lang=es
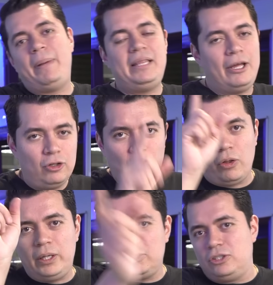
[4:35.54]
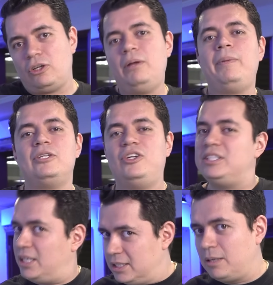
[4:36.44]
vendieron todo. Esos son
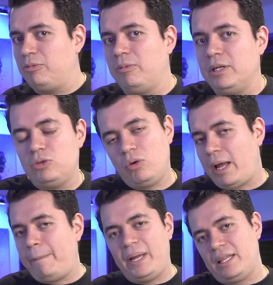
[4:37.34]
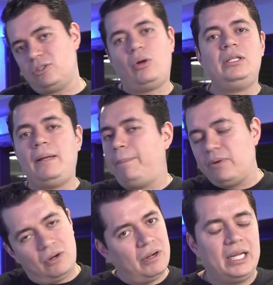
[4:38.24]
inversionistas de las criptomonedas. Tú que pierdes todo el tiempo, no